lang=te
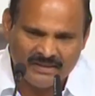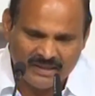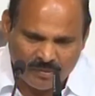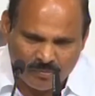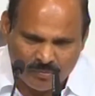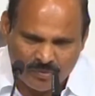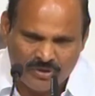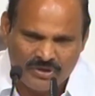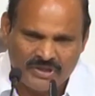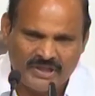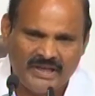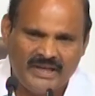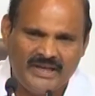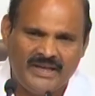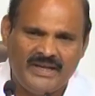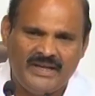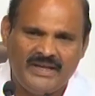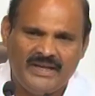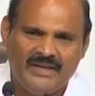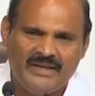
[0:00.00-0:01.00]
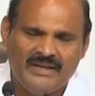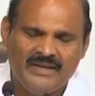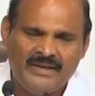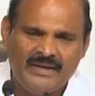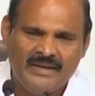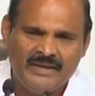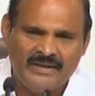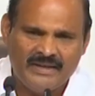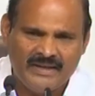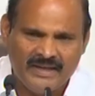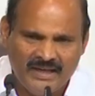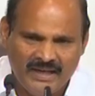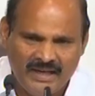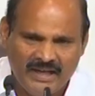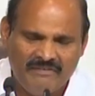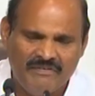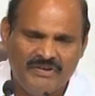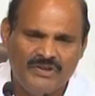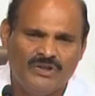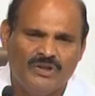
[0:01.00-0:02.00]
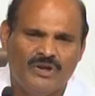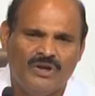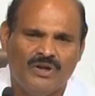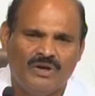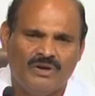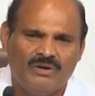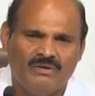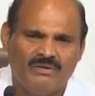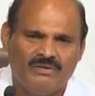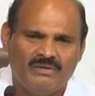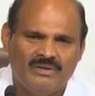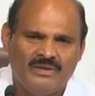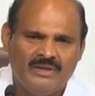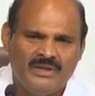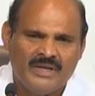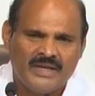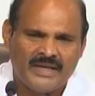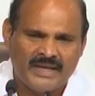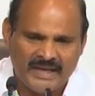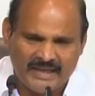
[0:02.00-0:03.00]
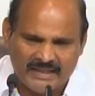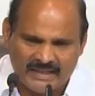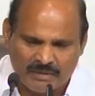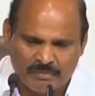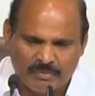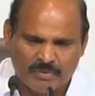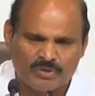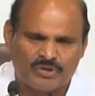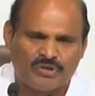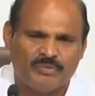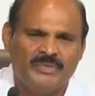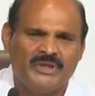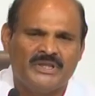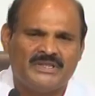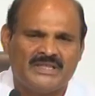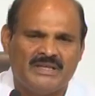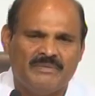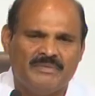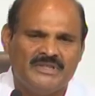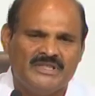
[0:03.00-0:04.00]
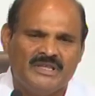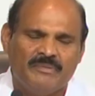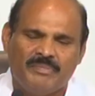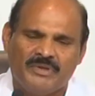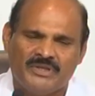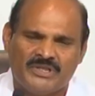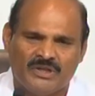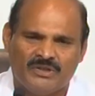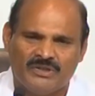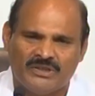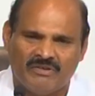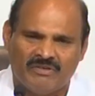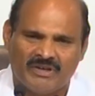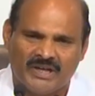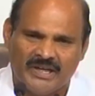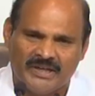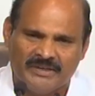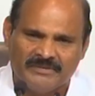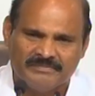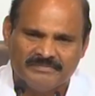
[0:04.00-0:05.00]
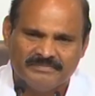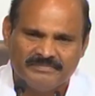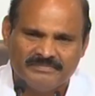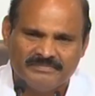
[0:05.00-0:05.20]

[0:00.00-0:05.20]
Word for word: దమ్ముంటే ఢిల్లీ వీధుల్లో కేంద్ర ప్రభుత్వం మీద చేయమని చెప్పేసి అడుగుతా ఉన్నా నేను